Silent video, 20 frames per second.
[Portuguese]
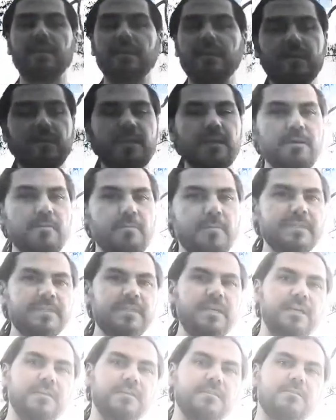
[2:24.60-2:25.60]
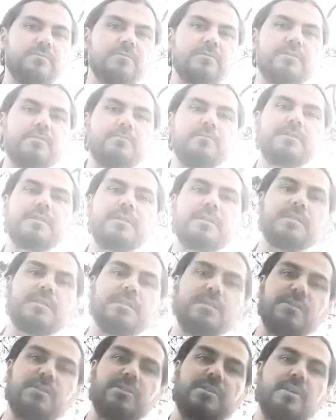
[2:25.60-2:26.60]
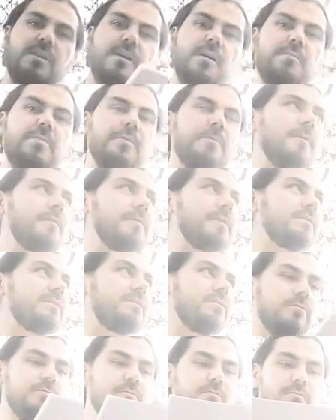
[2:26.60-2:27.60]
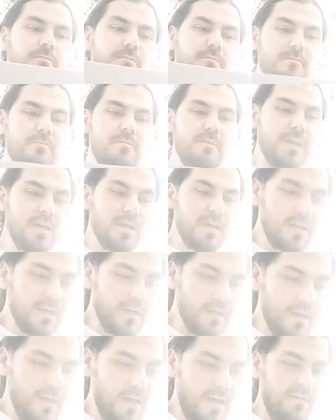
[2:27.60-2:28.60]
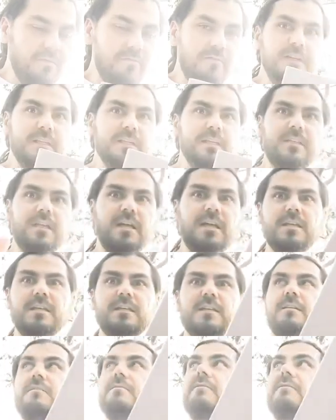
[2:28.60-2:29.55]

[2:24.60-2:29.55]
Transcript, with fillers: E paciência, se você não quiser assistir, problema seu. A vida tá aí, né?